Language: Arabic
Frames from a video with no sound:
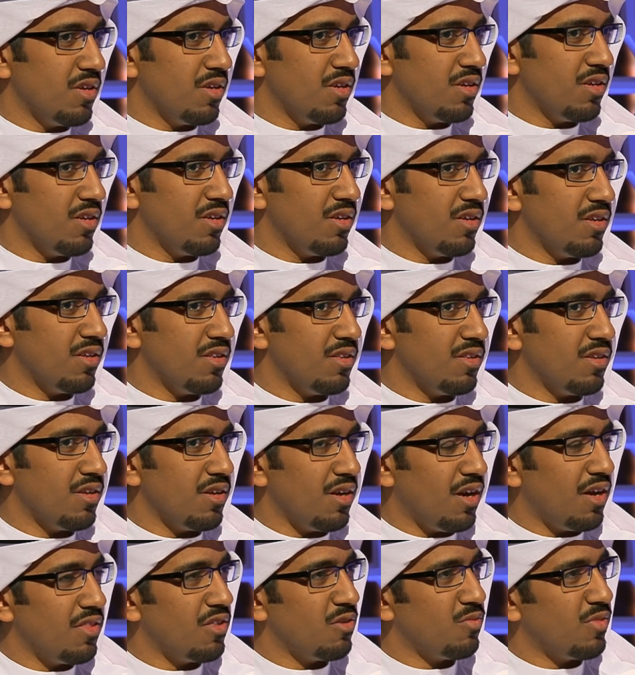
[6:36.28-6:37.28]
آه،
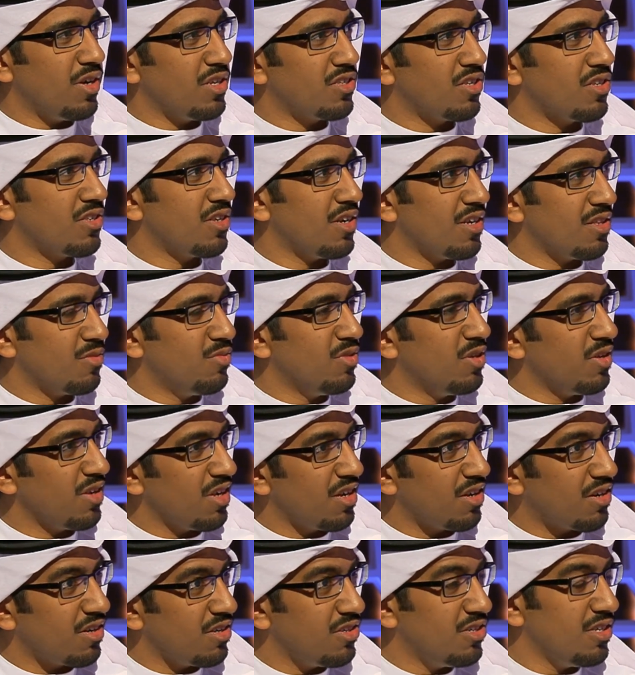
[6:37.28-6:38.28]
هذه المؤسسات من
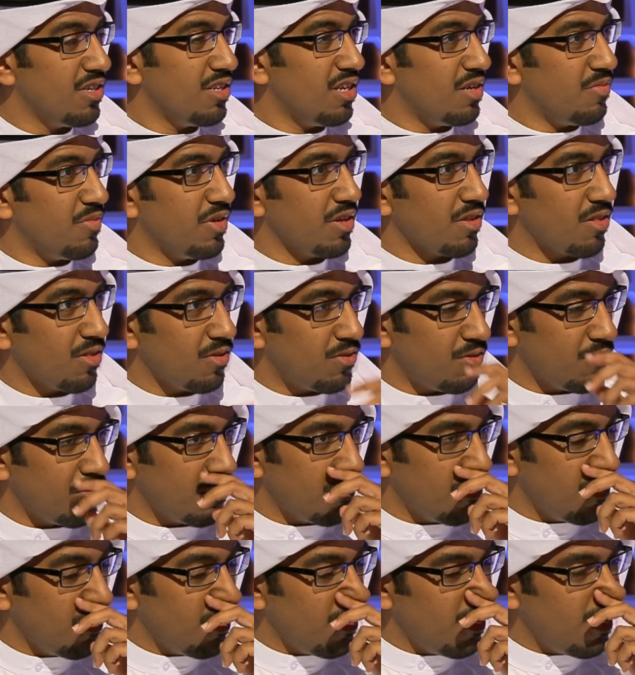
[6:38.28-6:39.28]
الخريجين لما يطلعون
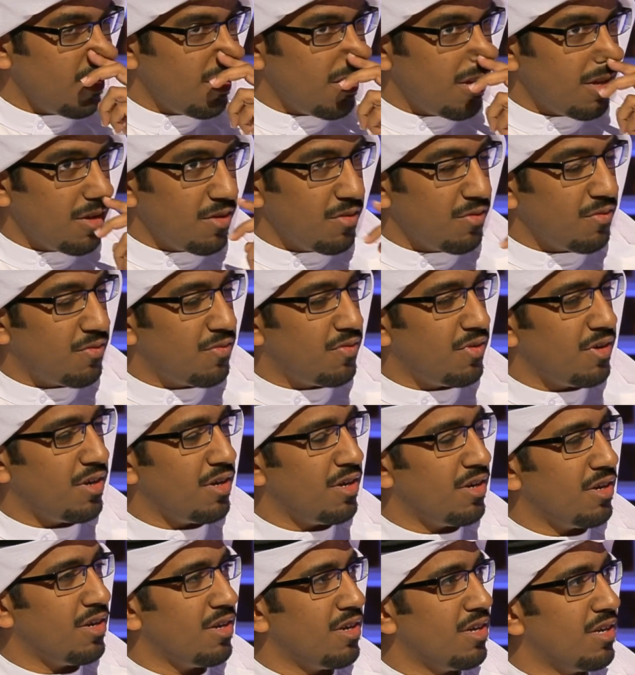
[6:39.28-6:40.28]
صحيح صحيح
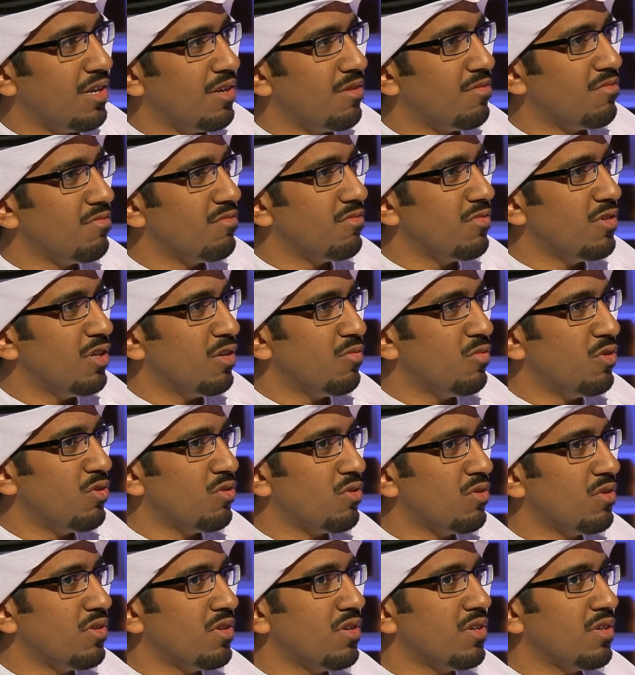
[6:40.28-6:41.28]
فيعملون